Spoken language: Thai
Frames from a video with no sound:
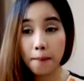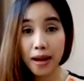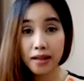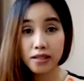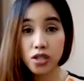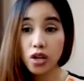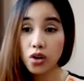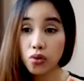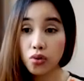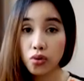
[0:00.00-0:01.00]
but
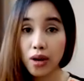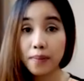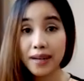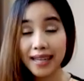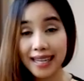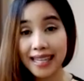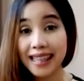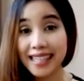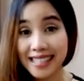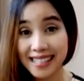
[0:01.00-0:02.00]
grew up in
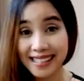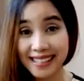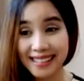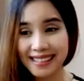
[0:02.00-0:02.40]
London